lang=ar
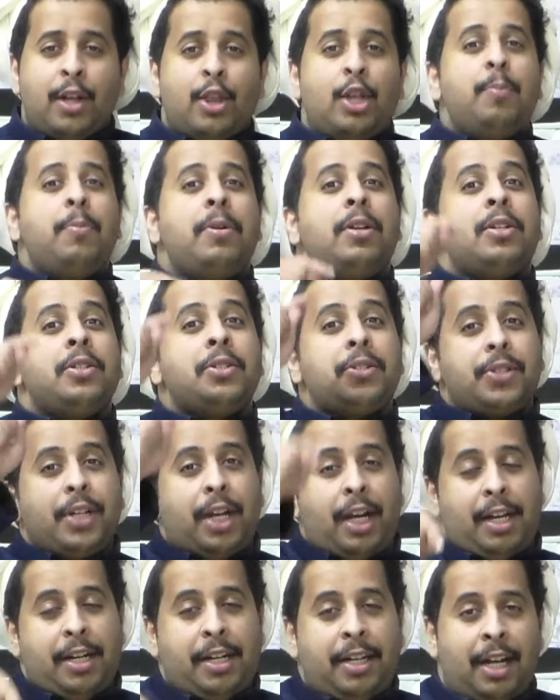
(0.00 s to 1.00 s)
ثم
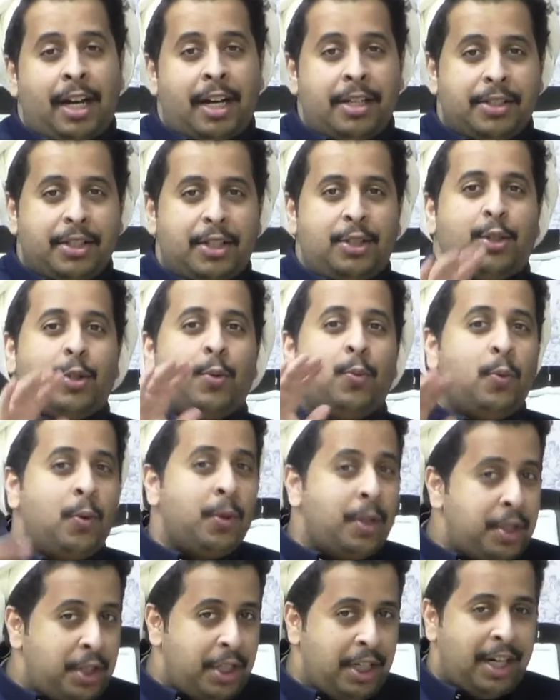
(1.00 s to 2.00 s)
انصح الناس
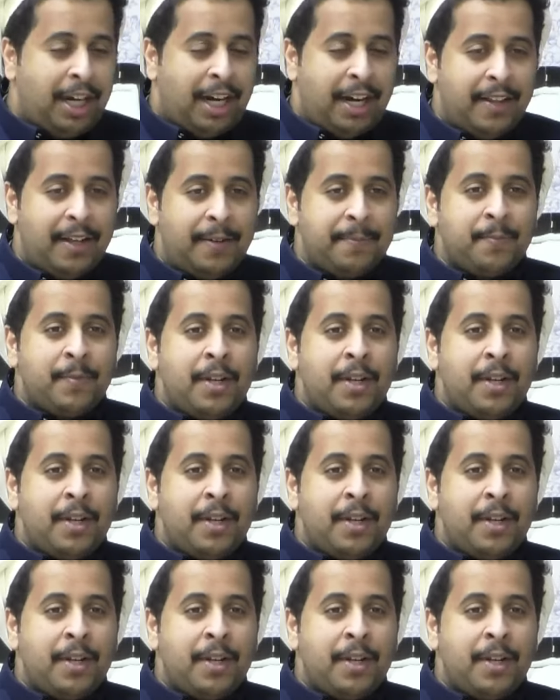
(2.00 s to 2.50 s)
يسوون الشيء هذا